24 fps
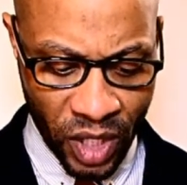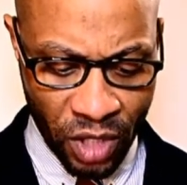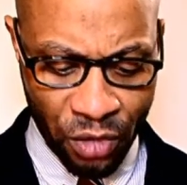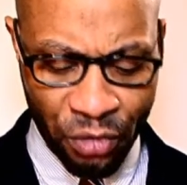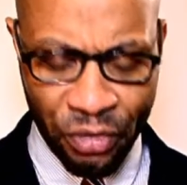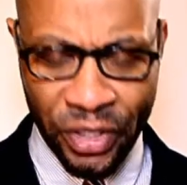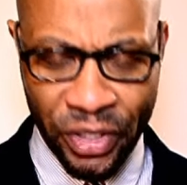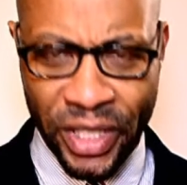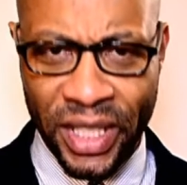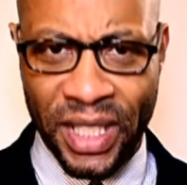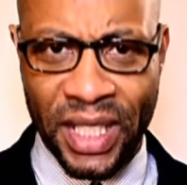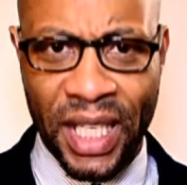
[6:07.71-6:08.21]
e
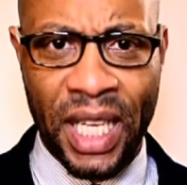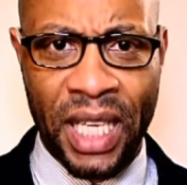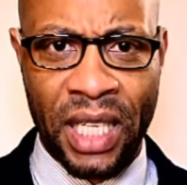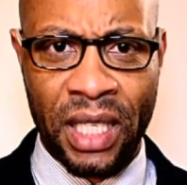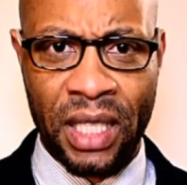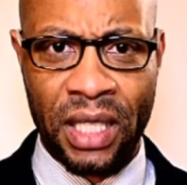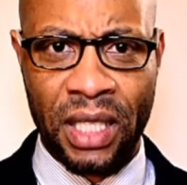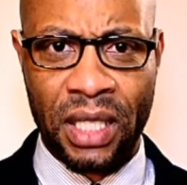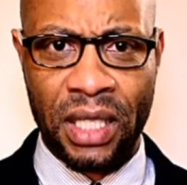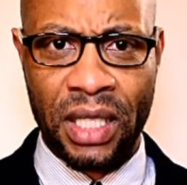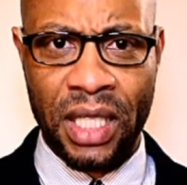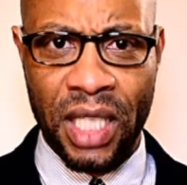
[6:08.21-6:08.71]

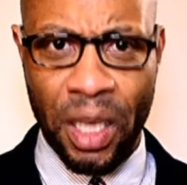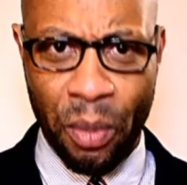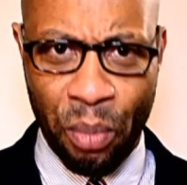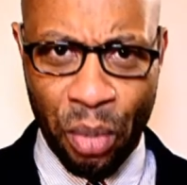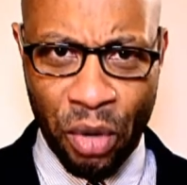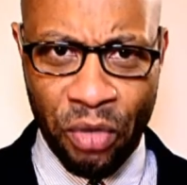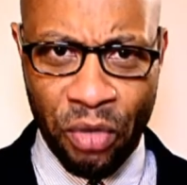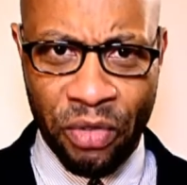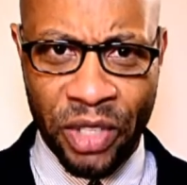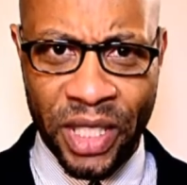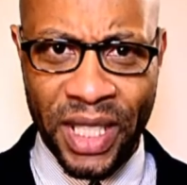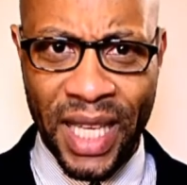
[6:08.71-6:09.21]
fazer e
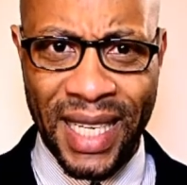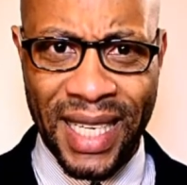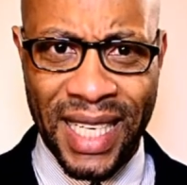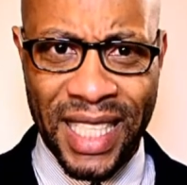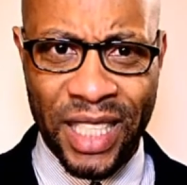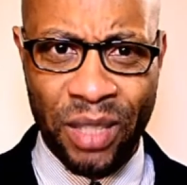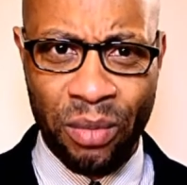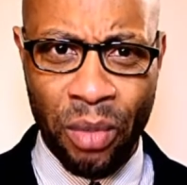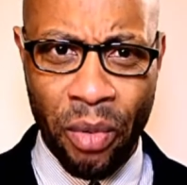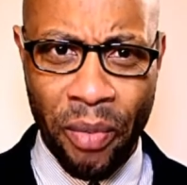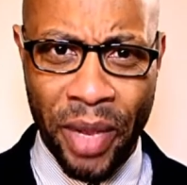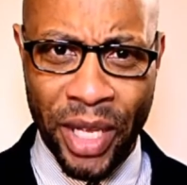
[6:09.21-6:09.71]
aproveitar
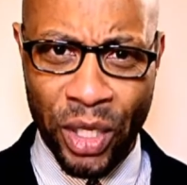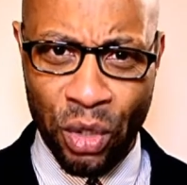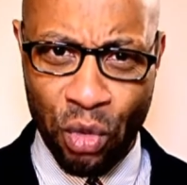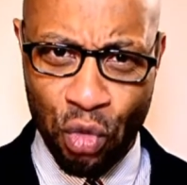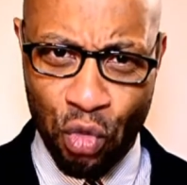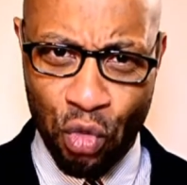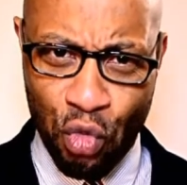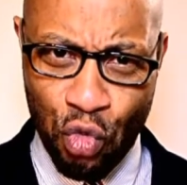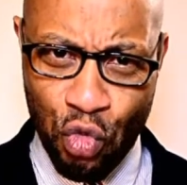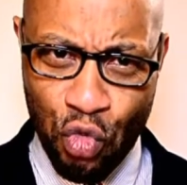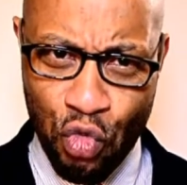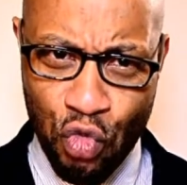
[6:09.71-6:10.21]
desse
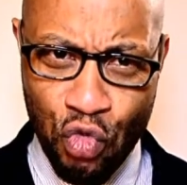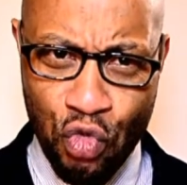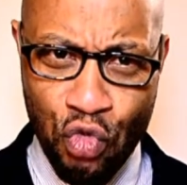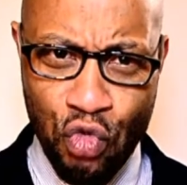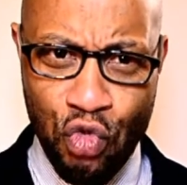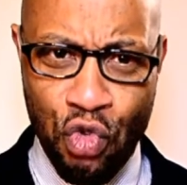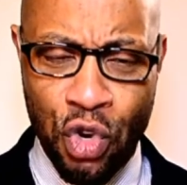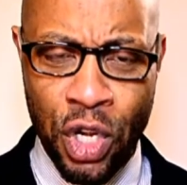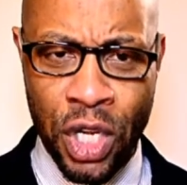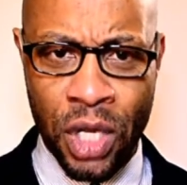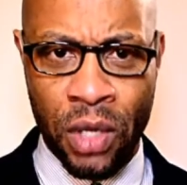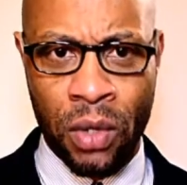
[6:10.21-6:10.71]
momento
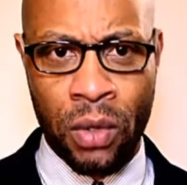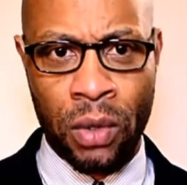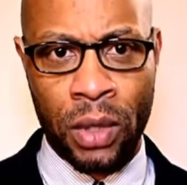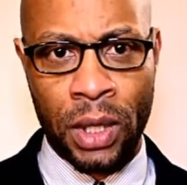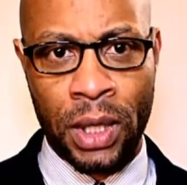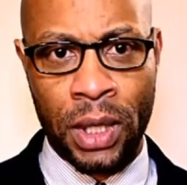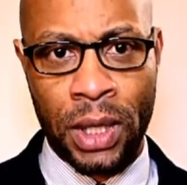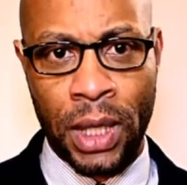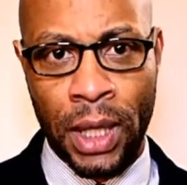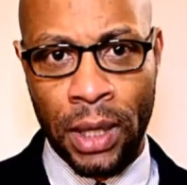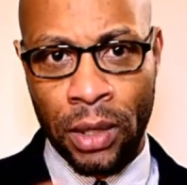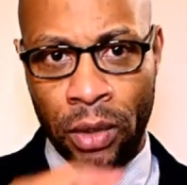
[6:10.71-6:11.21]
único
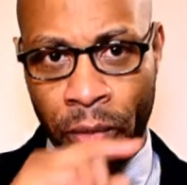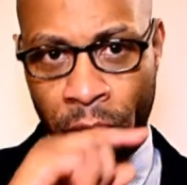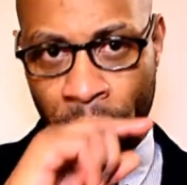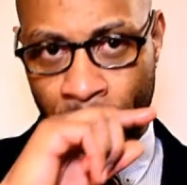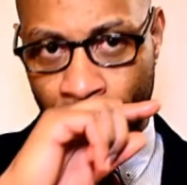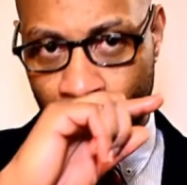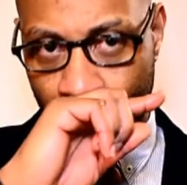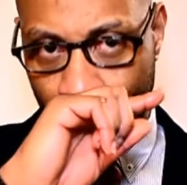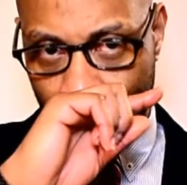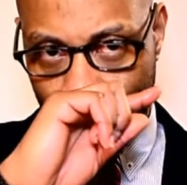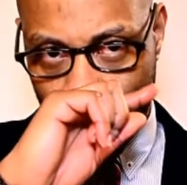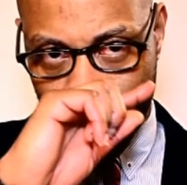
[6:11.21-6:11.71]
de Santo
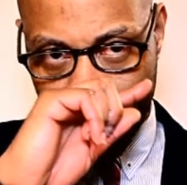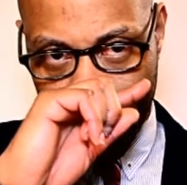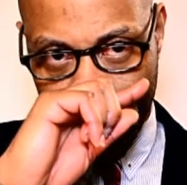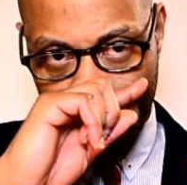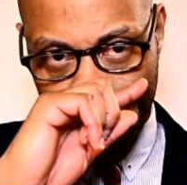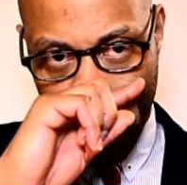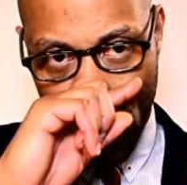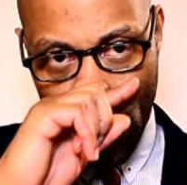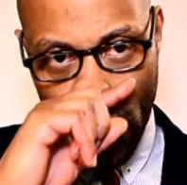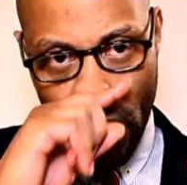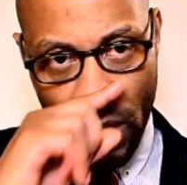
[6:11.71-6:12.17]
Meio Príncipe,